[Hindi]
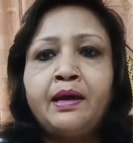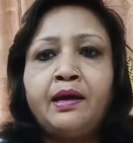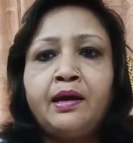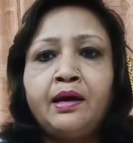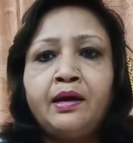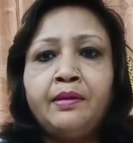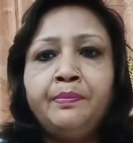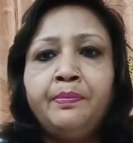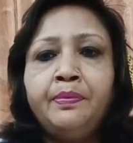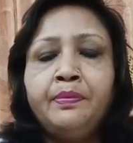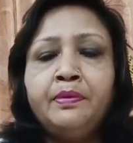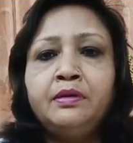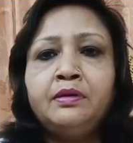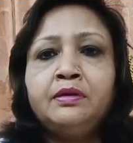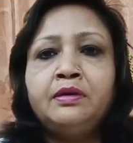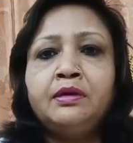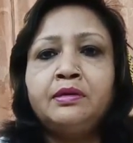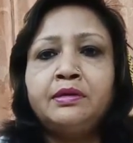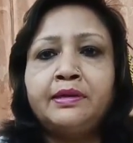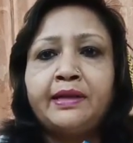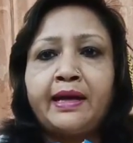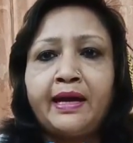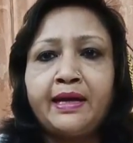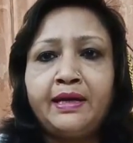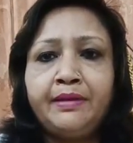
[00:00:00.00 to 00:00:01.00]
अब
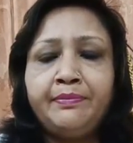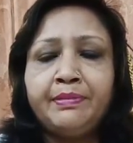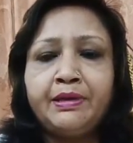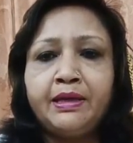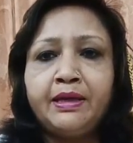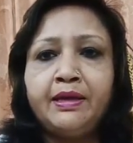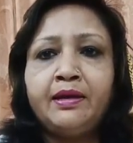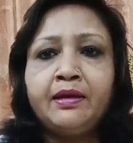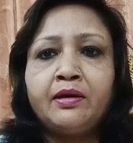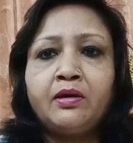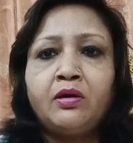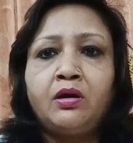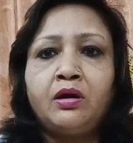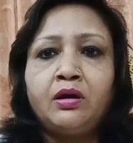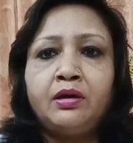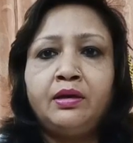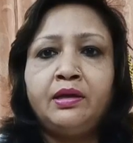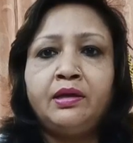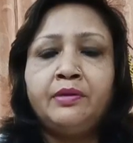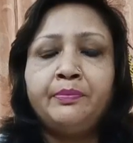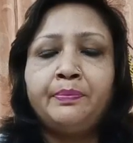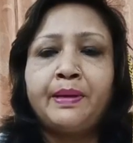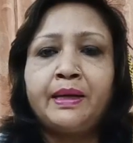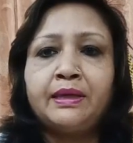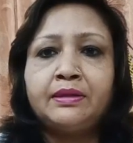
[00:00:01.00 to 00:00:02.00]
टाइम के
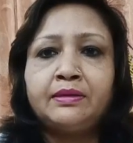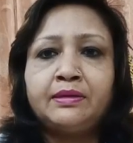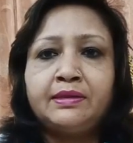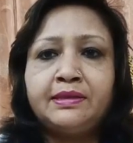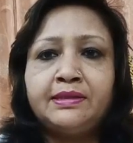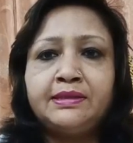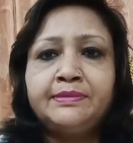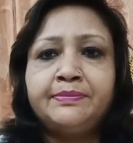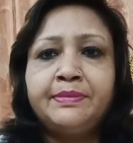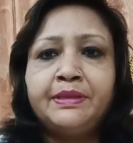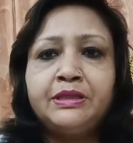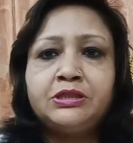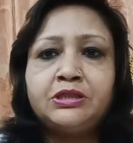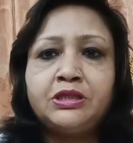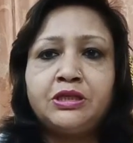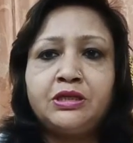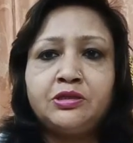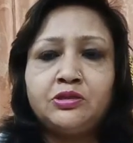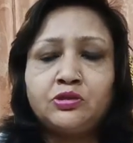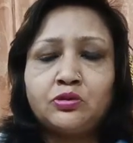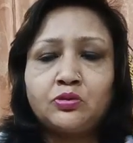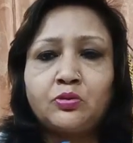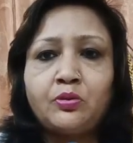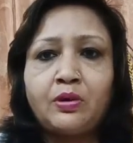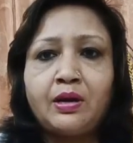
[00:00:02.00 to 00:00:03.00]
अकॉर्डिंग पैथीज में
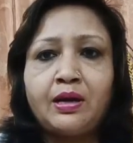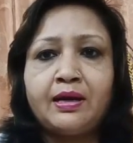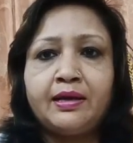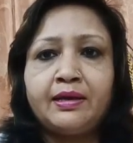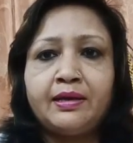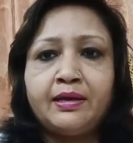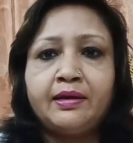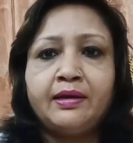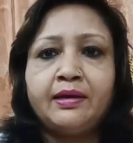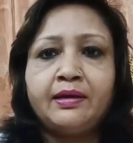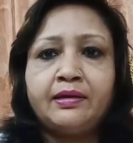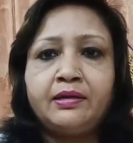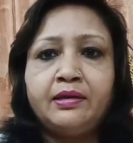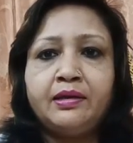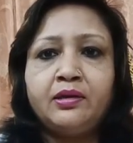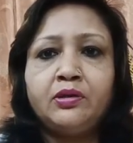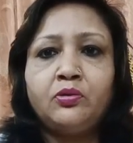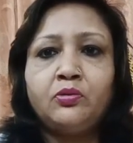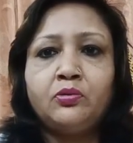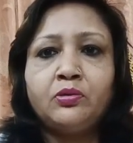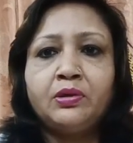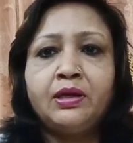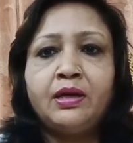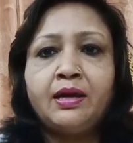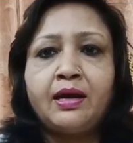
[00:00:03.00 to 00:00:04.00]
चेंज तो आएगा ही
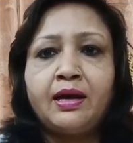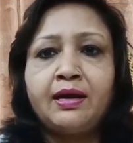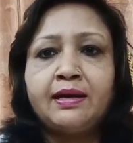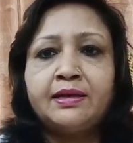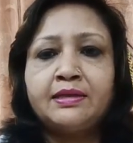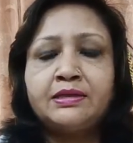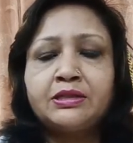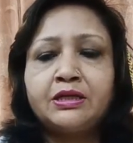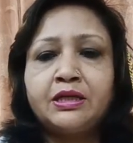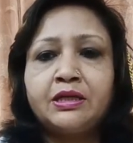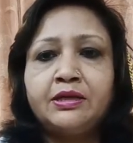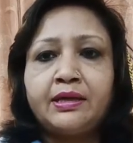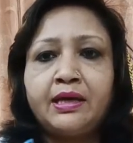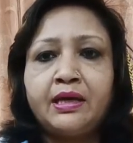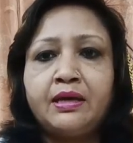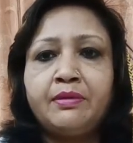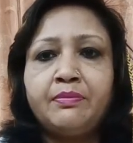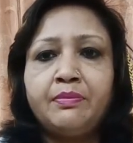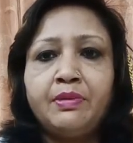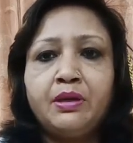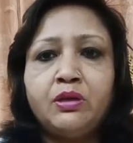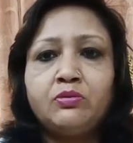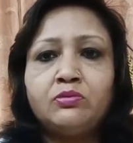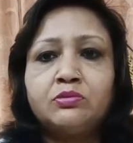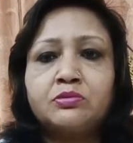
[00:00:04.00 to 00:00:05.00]
क्योंकि आज के टाइम
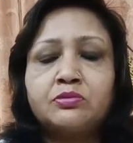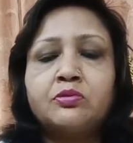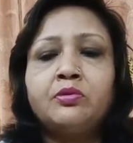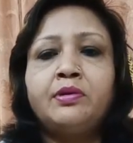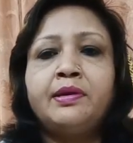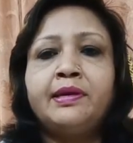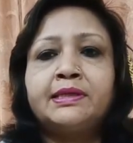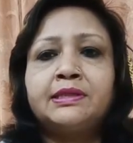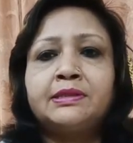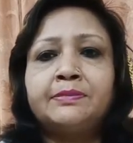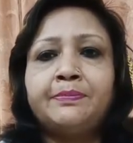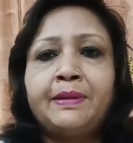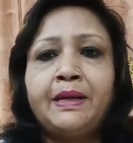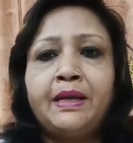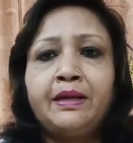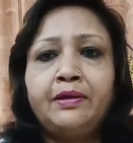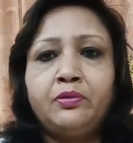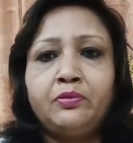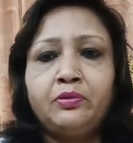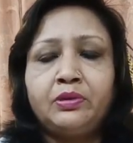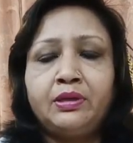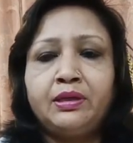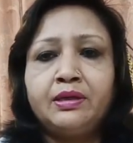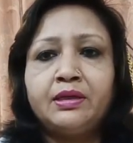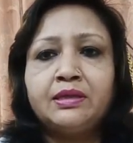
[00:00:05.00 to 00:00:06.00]
में उसको एक्सपेंड
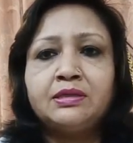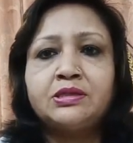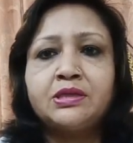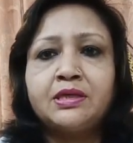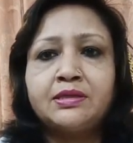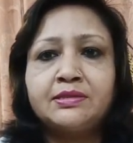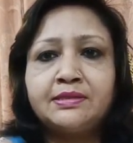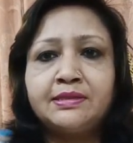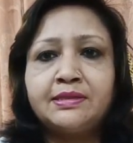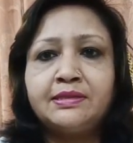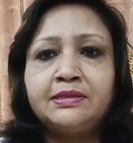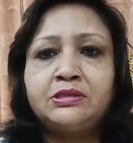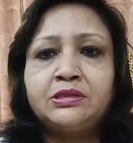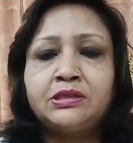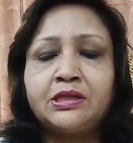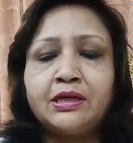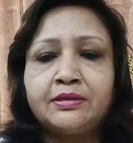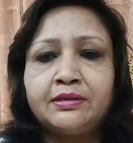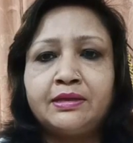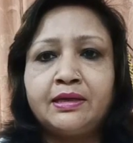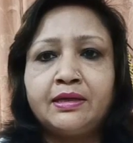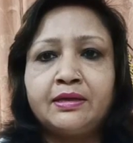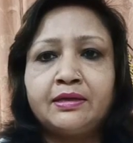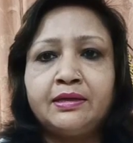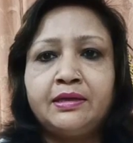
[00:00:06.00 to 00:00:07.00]
होने के चांसेस
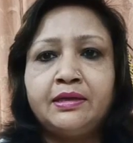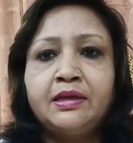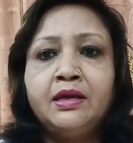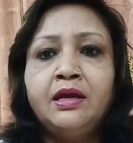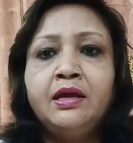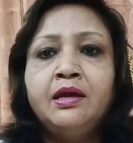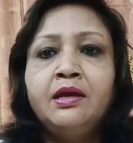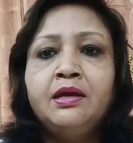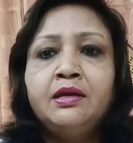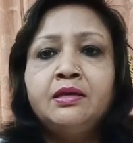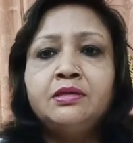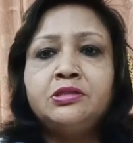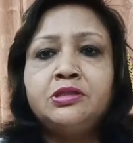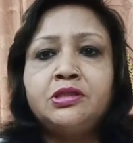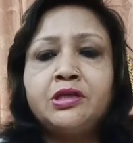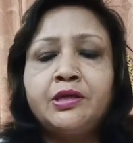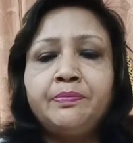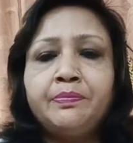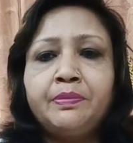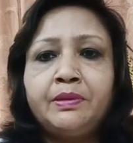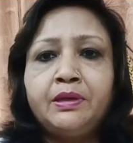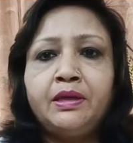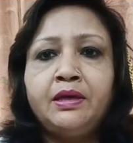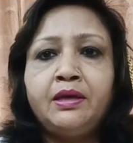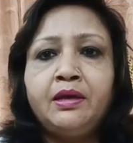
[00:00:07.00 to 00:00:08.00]
ज़्यादा हैं
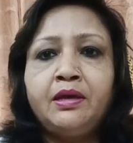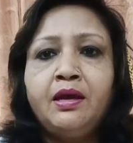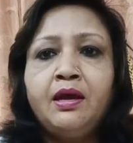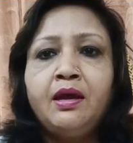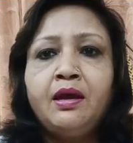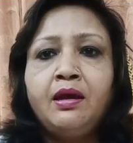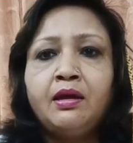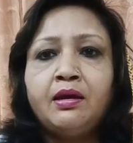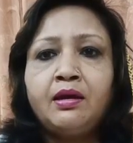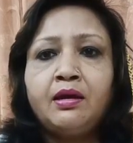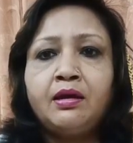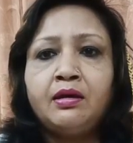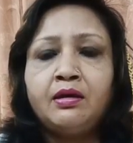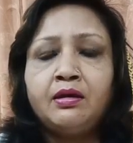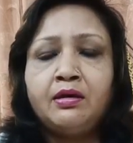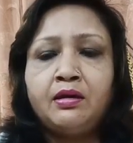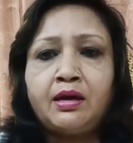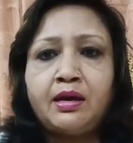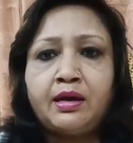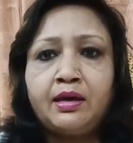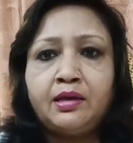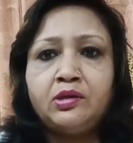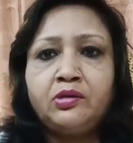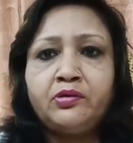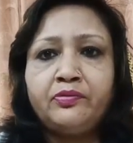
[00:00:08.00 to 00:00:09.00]
जबकि
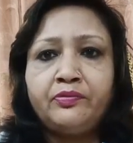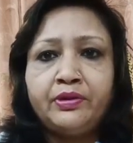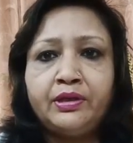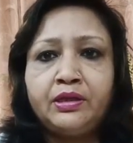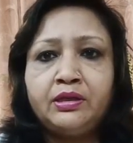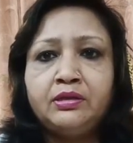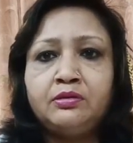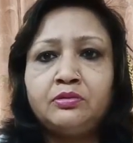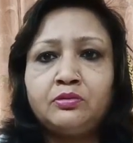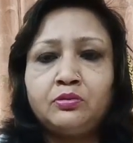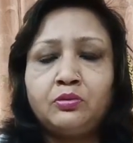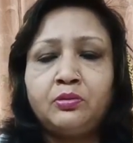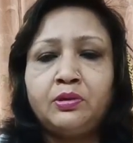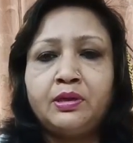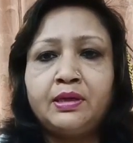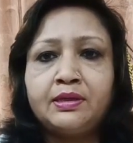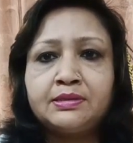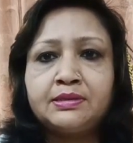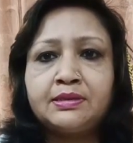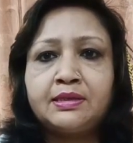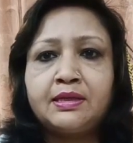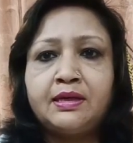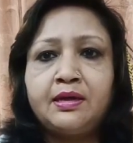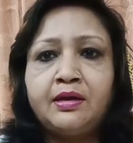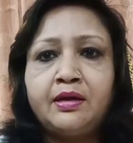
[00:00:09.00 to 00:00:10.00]
आयुर्वेद थोड़ा
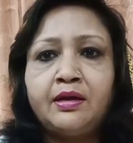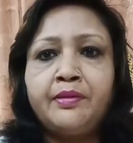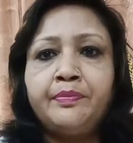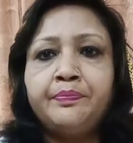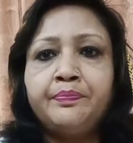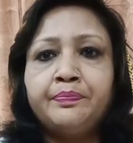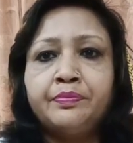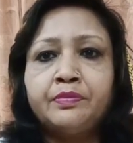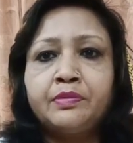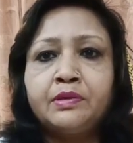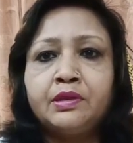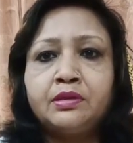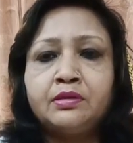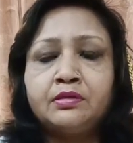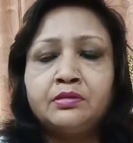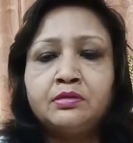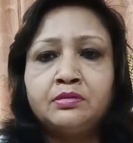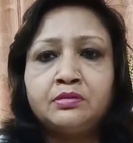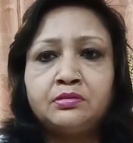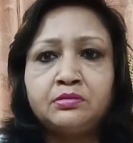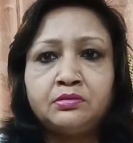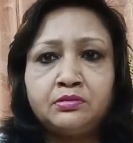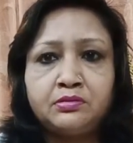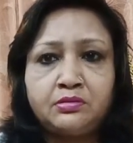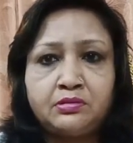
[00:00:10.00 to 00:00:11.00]
सा
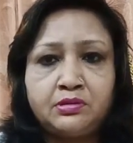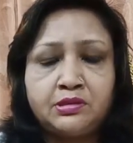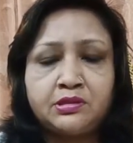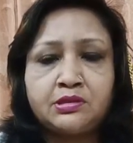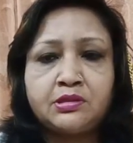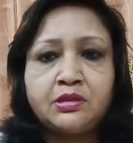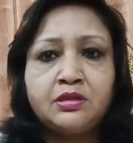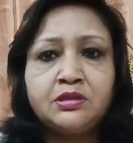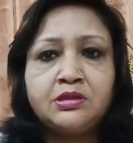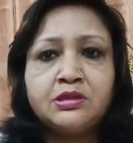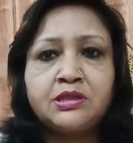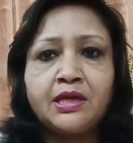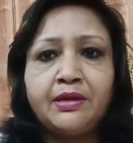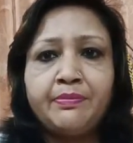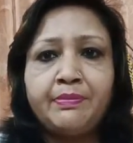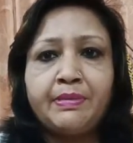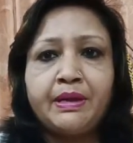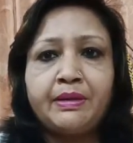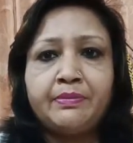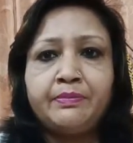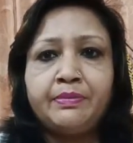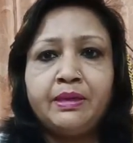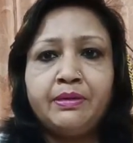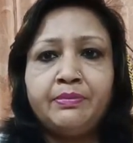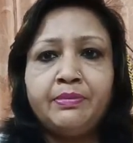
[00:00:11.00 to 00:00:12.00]
रिसर्च के
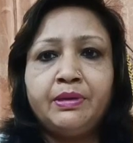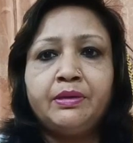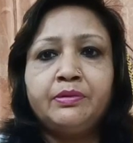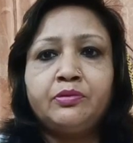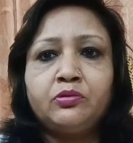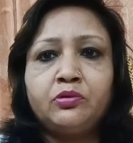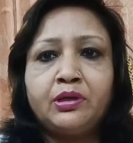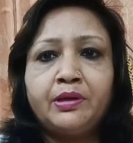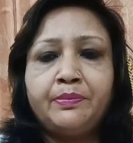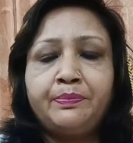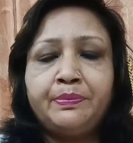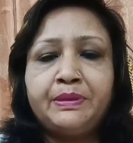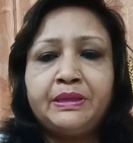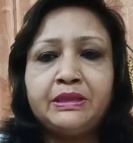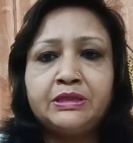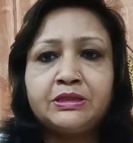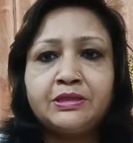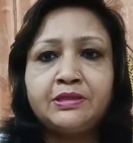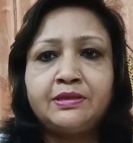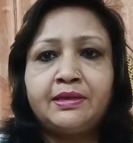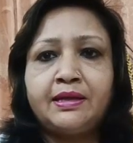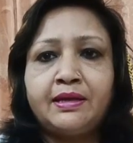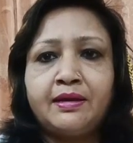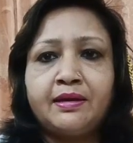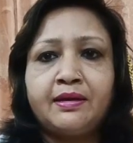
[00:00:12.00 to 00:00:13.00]
मामले में थोड़ा पीछे
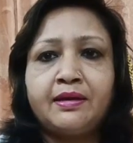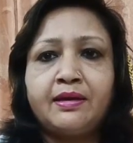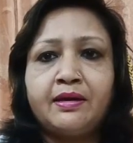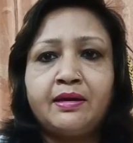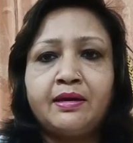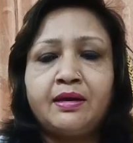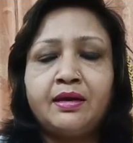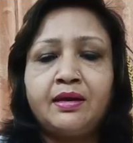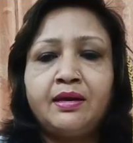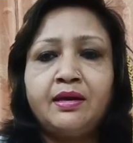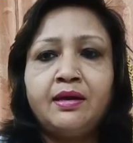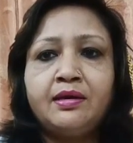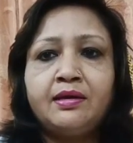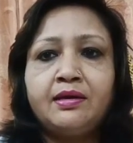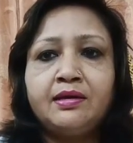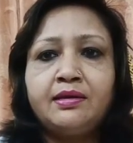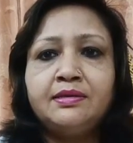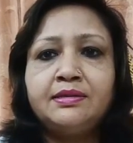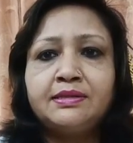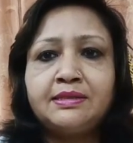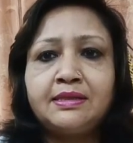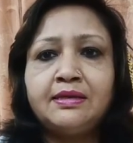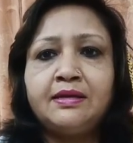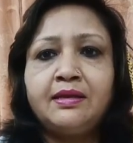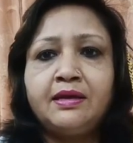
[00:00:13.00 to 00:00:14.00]
रह गया है
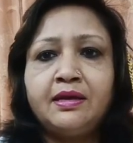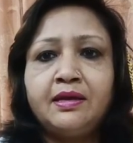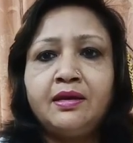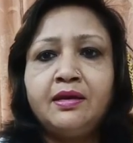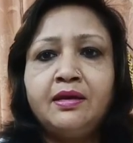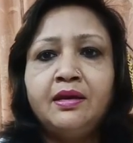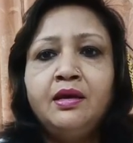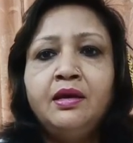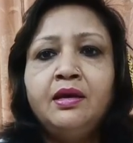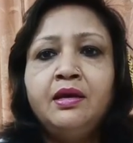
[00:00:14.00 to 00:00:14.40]
इसलिए